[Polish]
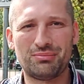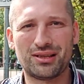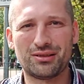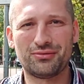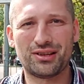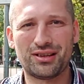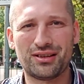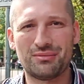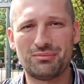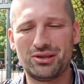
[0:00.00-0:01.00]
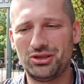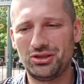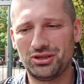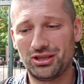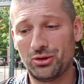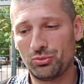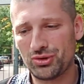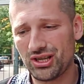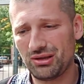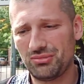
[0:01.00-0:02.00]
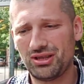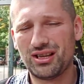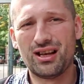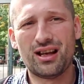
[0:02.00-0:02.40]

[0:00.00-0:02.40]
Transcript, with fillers: panowie byli nieuprzejmi,